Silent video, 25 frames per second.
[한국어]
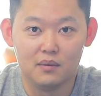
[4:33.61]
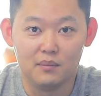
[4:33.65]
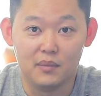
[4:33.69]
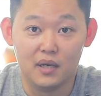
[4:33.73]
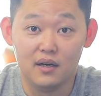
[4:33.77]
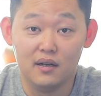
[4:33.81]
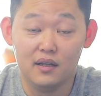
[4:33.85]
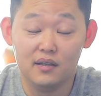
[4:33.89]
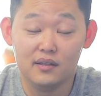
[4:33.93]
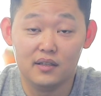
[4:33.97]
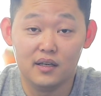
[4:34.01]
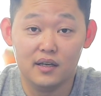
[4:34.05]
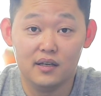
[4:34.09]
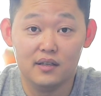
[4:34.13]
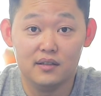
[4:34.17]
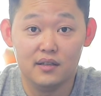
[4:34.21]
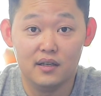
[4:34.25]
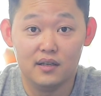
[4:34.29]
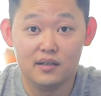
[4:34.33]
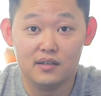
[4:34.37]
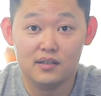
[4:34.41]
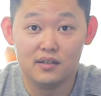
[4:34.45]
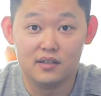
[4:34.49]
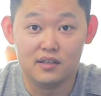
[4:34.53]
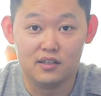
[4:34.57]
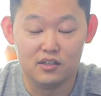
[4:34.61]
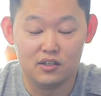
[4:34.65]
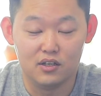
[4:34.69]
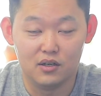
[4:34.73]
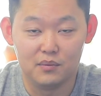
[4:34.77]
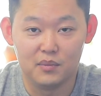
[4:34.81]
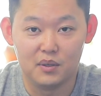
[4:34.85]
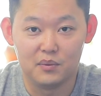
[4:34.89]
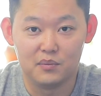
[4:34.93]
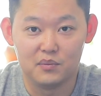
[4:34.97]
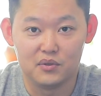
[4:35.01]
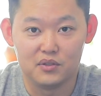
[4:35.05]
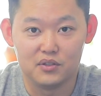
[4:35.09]
발렌타인데이를
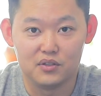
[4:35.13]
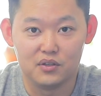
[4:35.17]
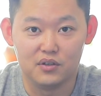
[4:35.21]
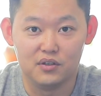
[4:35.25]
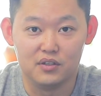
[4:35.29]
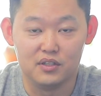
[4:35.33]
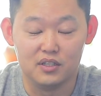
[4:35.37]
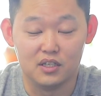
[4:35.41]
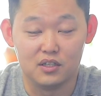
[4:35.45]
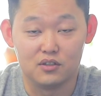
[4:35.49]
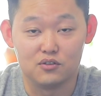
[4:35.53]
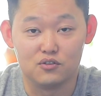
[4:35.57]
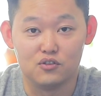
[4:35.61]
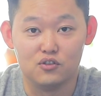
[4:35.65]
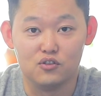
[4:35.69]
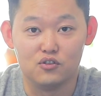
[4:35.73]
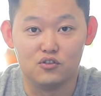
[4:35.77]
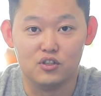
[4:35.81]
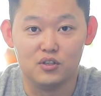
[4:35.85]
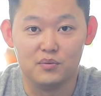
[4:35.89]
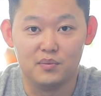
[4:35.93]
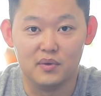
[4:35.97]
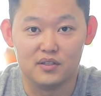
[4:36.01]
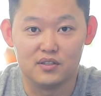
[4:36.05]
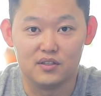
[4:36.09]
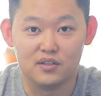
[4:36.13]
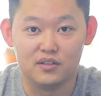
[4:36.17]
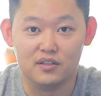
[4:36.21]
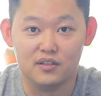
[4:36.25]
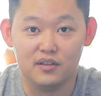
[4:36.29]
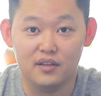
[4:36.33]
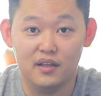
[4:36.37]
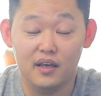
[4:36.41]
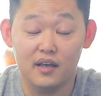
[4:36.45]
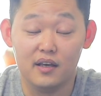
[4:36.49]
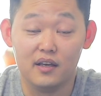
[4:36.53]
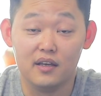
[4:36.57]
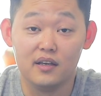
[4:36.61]
기념하면서 이형수를
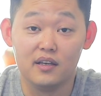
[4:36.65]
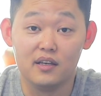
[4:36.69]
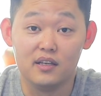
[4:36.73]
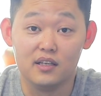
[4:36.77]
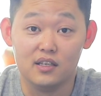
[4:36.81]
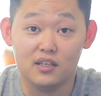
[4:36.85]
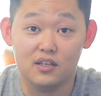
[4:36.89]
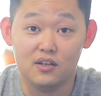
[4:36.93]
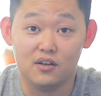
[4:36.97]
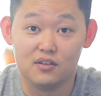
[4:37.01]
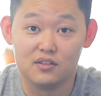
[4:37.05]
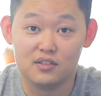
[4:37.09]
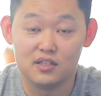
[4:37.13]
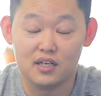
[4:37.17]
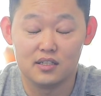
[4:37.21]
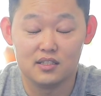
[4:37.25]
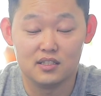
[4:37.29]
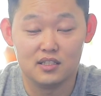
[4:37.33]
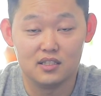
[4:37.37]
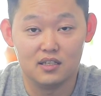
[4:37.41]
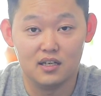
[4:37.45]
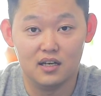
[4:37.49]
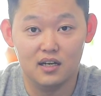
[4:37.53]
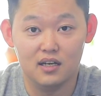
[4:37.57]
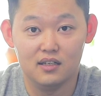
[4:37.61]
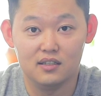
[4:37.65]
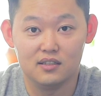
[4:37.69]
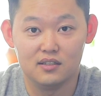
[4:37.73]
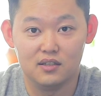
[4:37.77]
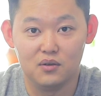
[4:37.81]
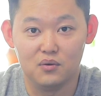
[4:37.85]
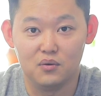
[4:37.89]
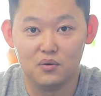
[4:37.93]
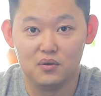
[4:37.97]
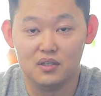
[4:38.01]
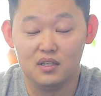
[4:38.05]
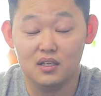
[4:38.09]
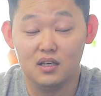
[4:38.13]
구입했었는데 이런 상징과
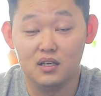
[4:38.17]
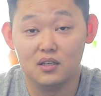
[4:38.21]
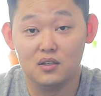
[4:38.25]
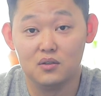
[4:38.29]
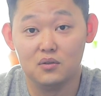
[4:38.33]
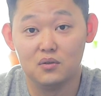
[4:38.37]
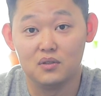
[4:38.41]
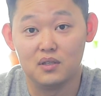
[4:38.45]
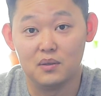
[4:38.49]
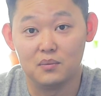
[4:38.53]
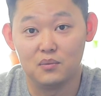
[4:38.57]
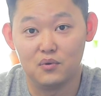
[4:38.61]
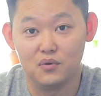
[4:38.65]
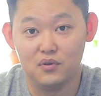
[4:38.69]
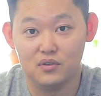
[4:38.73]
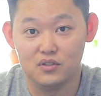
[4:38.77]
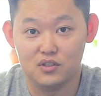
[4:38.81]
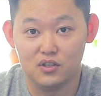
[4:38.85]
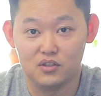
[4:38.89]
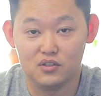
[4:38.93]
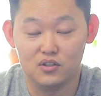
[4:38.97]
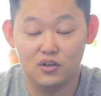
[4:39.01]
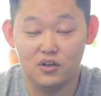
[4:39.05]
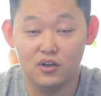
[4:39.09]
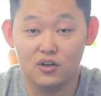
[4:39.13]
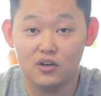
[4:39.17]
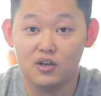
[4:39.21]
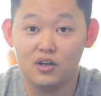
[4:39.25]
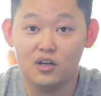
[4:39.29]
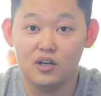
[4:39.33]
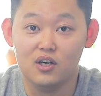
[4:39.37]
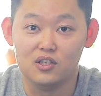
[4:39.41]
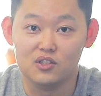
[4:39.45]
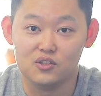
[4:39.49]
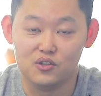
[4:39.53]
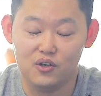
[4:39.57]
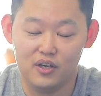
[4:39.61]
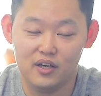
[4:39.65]
그리고 이야기도 담고 있어서
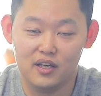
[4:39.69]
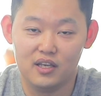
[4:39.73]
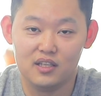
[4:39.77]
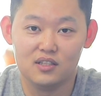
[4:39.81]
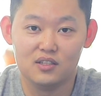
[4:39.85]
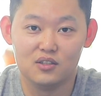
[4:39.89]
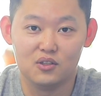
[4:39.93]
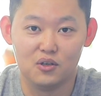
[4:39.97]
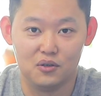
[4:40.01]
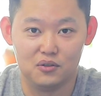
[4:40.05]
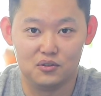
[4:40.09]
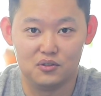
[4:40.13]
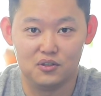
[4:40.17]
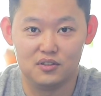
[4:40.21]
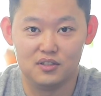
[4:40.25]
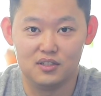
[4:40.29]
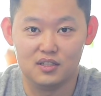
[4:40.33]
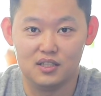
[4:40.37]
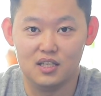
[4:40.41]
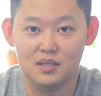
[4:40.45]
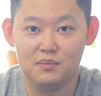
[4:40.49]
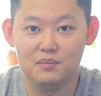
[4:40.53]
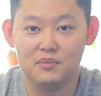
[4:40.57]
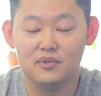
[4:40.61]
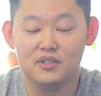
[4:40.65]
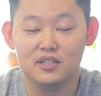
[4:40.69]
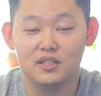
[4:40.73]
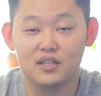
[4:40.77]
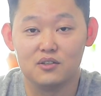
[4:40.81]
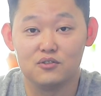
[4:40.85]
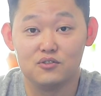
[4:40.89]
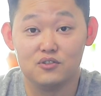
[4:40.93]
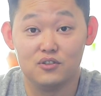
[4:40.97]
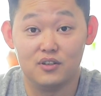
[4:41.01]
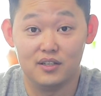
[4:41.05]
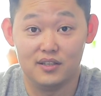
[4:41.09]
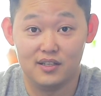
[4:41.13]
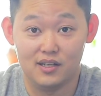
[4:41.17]
저에게는 더욱더 뜻깊은
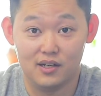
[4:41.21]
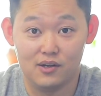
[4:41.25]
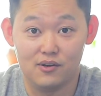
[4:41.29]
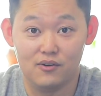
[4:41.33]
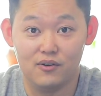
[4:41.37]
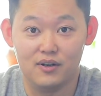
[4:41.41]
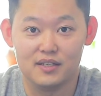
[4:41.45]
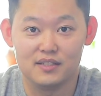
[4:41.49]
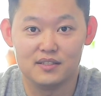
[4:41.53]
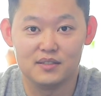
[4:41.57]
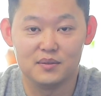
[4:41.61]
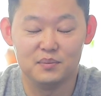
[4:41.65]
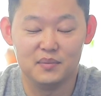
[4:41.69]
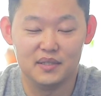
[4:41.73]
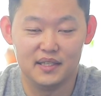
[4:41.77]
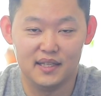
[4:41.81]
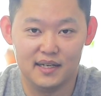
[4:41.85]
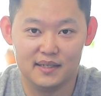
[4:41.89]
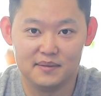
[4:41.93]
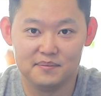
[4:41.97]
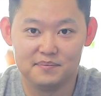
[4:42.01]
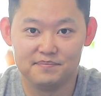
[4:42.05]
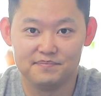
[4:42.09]
향수가 될 것 같습니다.